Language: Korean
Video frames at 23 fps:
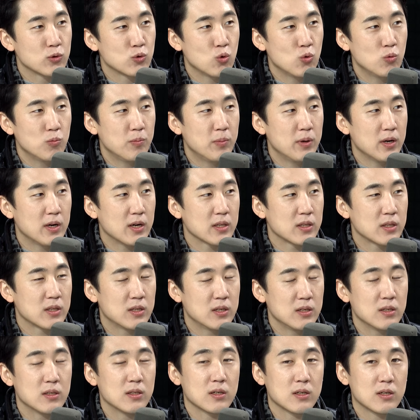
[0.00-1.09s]
초음파
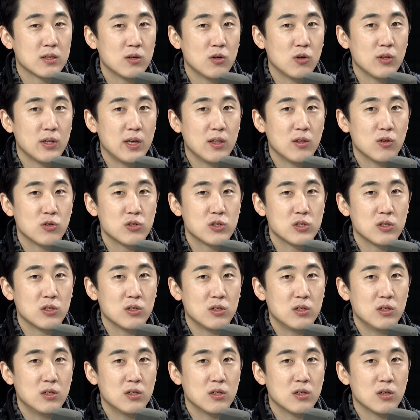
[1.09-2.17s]
같은 그런
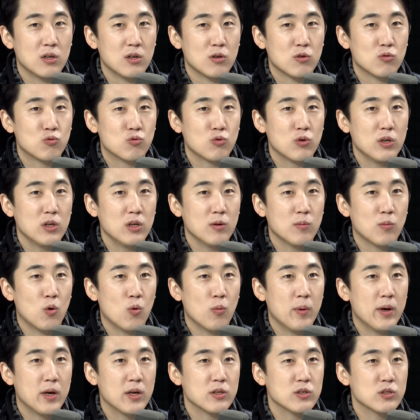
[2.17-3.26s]
에너지들을 우리
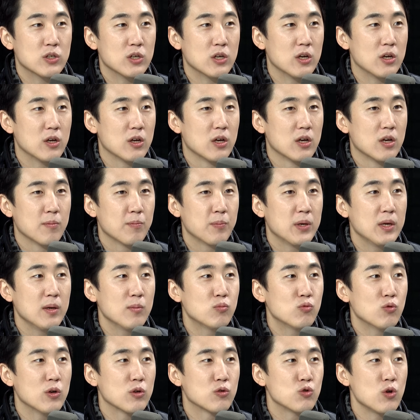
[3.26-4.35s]
몸에 이제
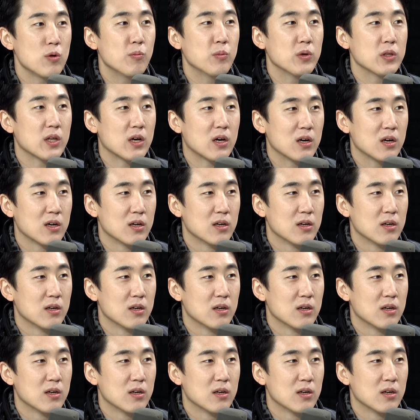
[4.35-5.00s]
피부에 쬐입니다.